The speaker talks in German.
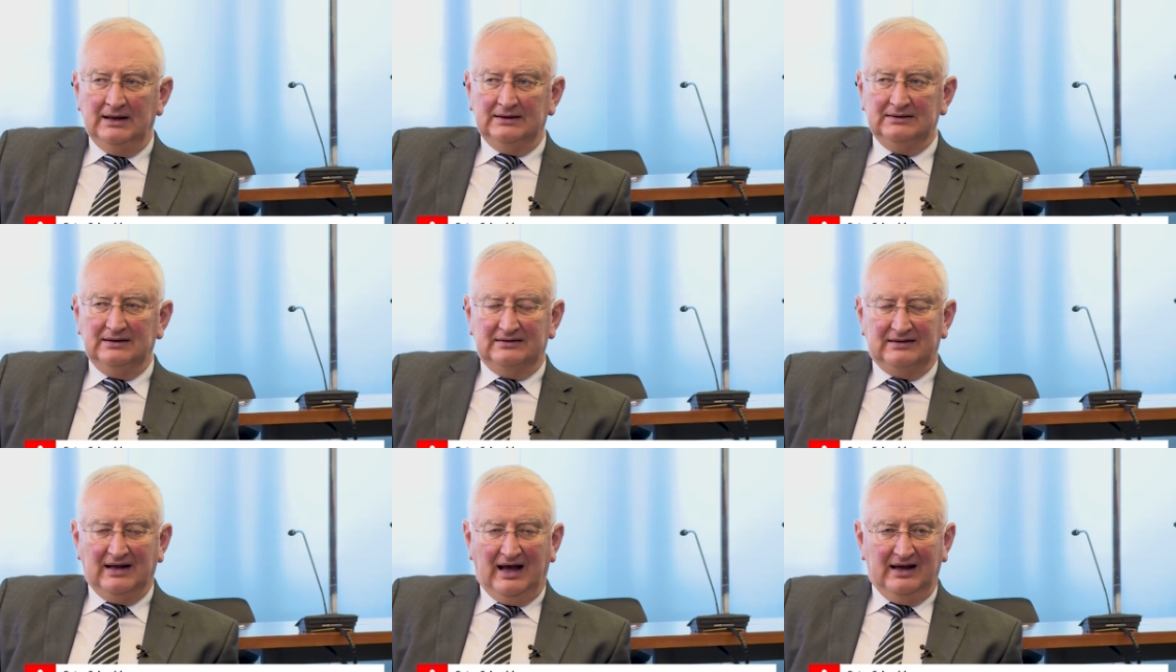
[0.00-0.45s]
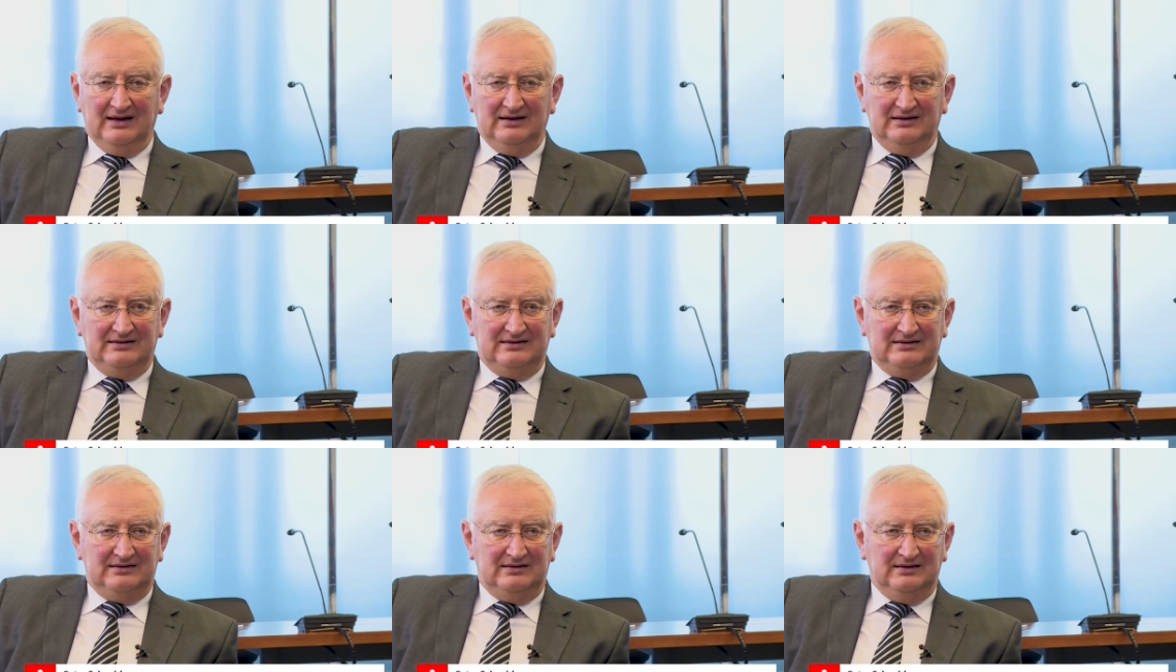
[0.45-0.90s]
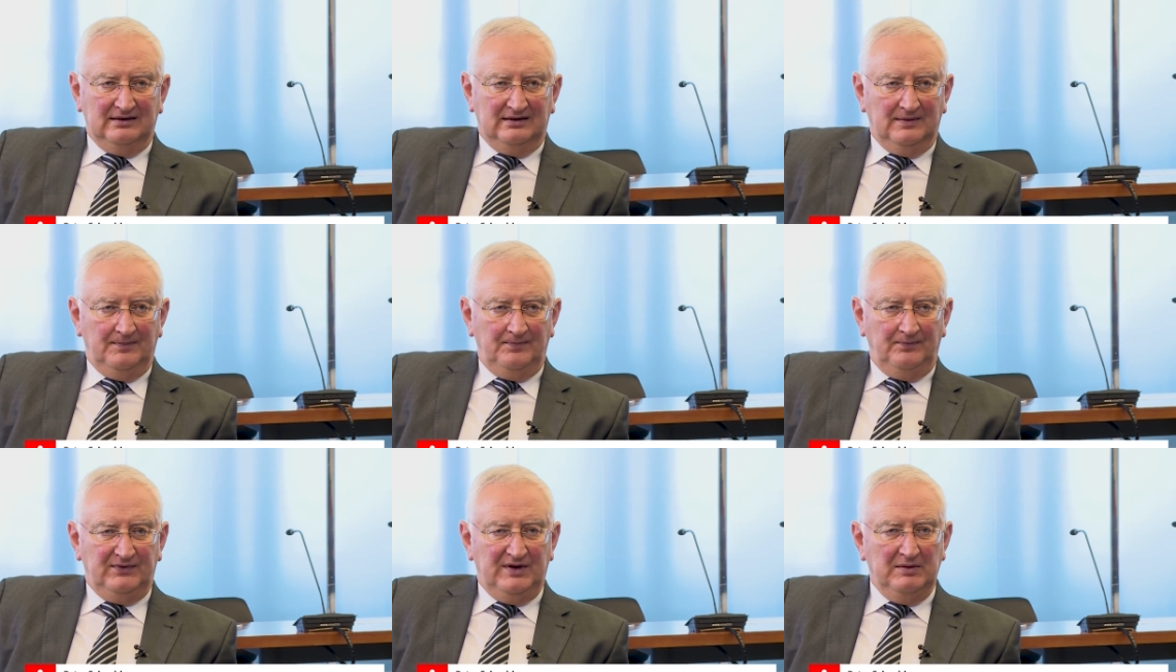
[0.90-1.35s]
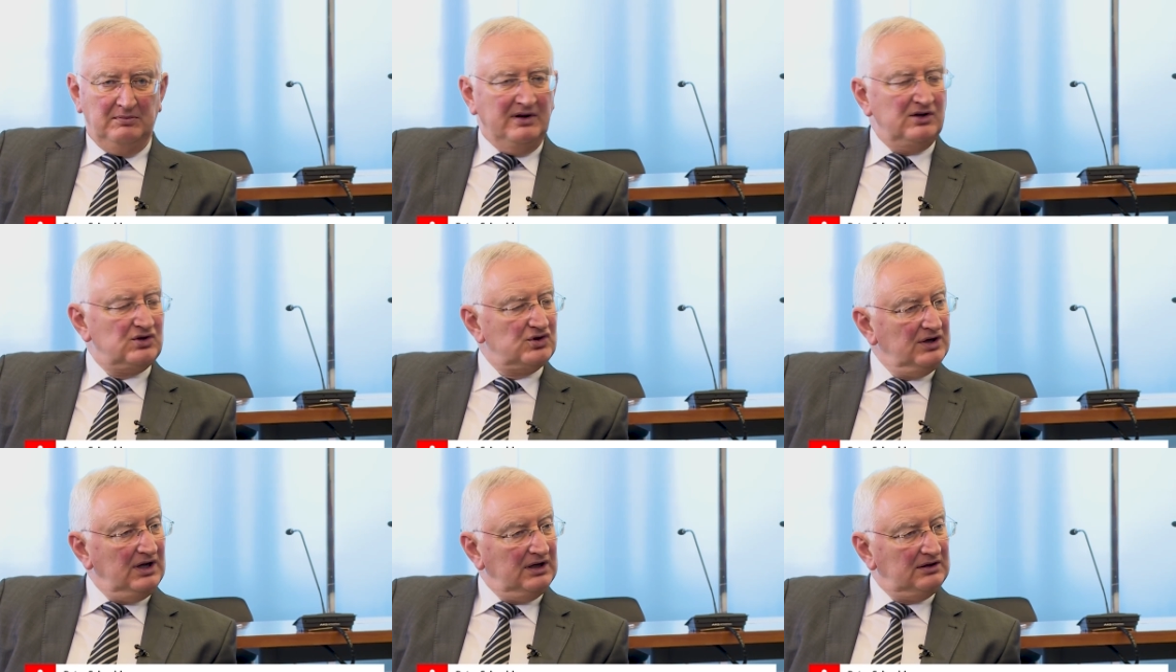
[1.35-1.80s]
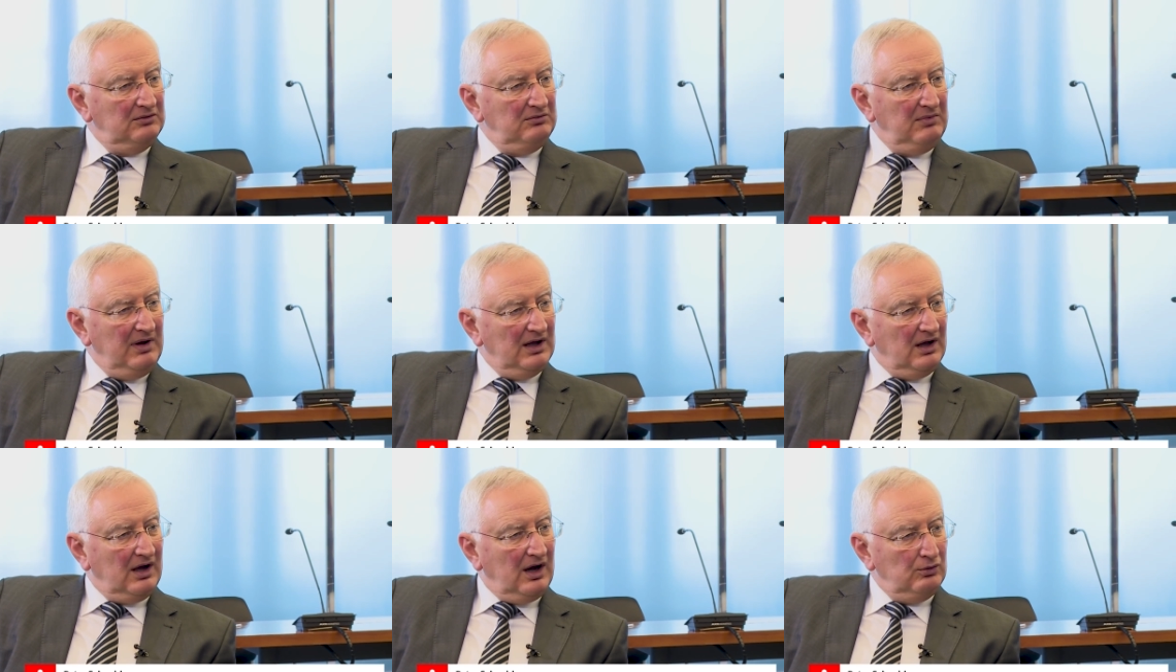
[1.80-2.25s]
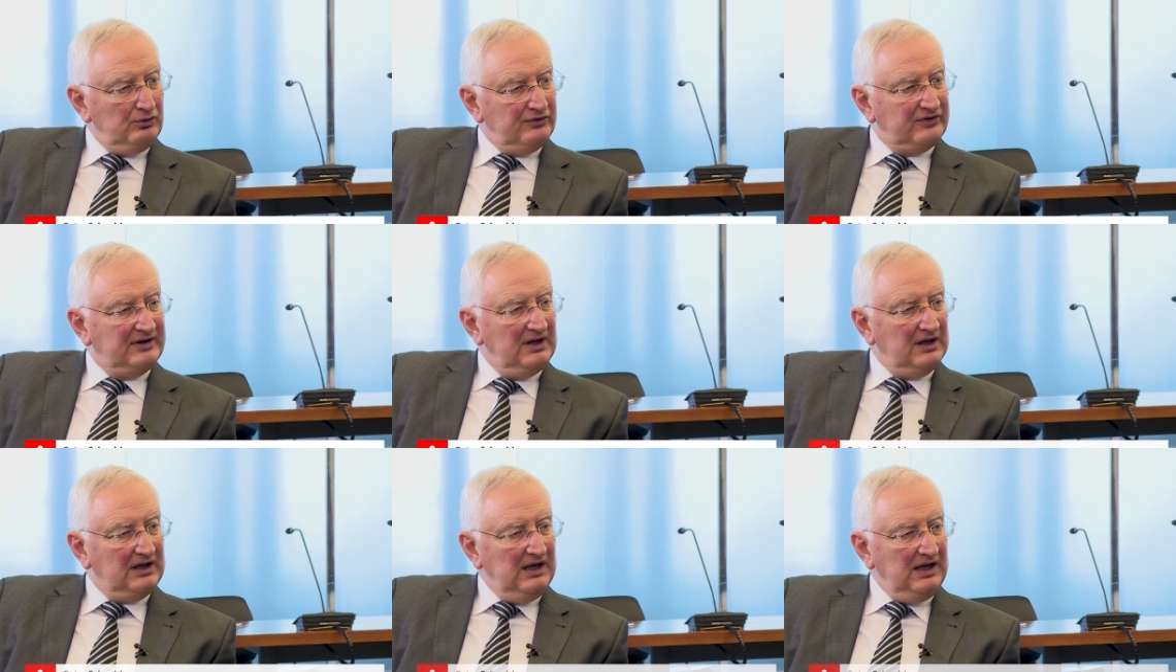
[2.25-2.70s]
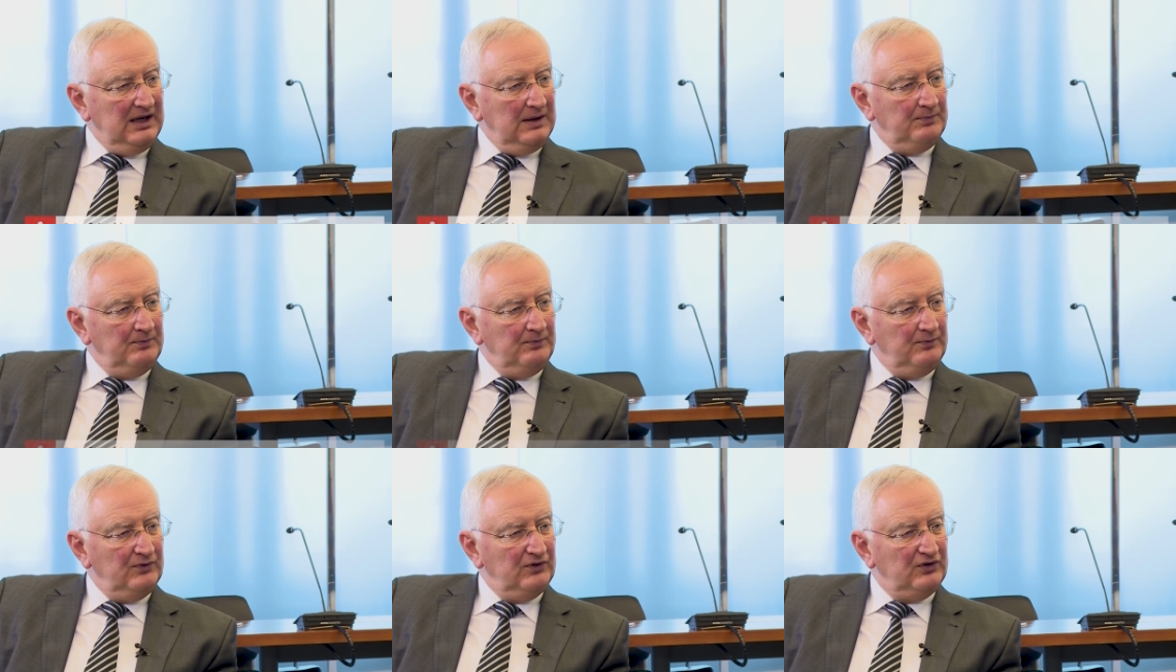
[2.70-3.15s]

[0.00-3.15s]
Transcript: das heißt, äh, die Menschen hätten mehr ausgegeben,